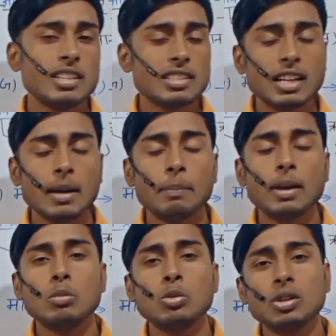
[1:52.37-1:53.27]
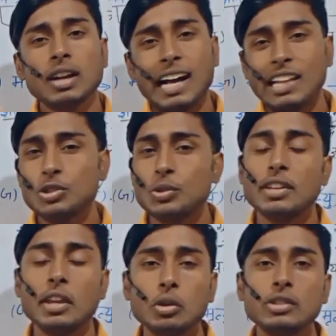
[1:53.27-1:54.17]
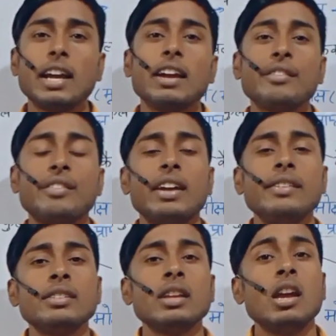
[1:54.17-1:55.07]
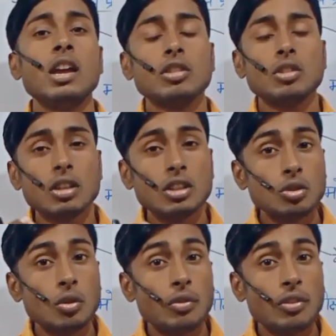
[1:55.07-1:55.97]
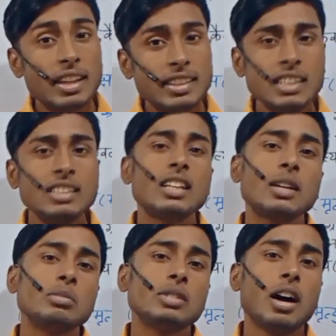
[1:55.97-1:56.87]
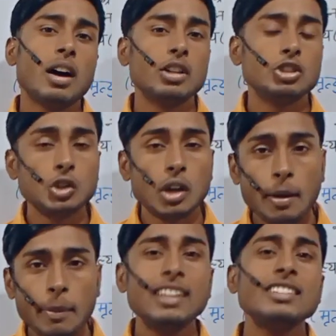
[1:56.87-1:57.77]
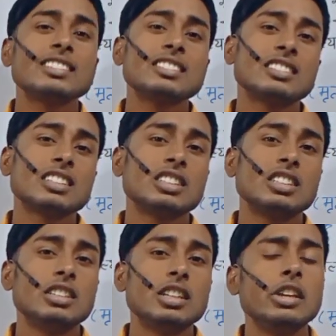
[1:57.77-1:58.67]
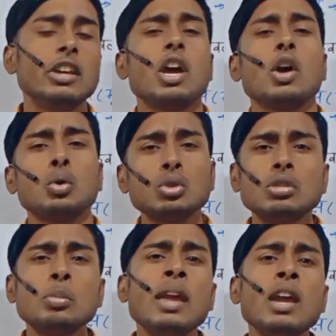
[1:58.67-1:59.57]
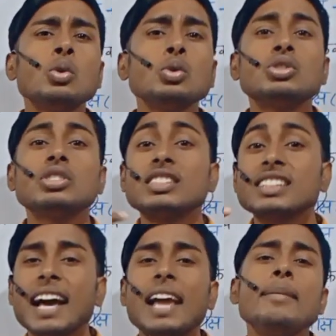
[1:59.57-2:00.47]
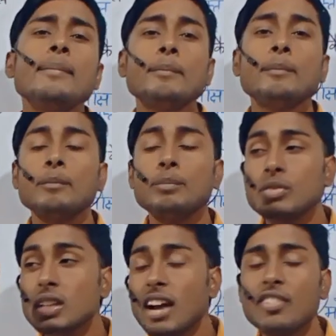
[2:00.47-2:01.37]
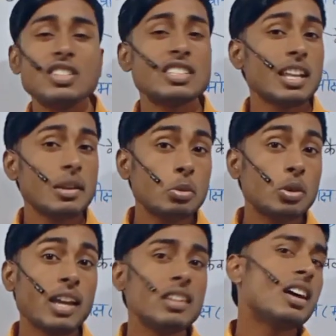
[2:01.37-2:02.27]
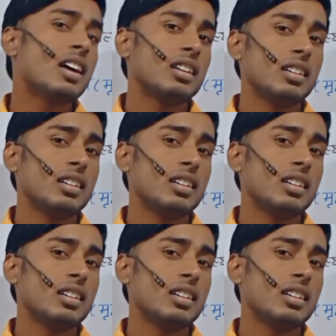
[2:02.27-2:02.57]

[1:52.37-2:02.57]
इसका प्रमुख आंसर ये हो जाएगा फ्रेंड्स क्योंकि जो वैदिक धर्म था जो हमारी संस्कृति थी उसमें उस टाइम काफ़ी सारी बुराइयाँ आ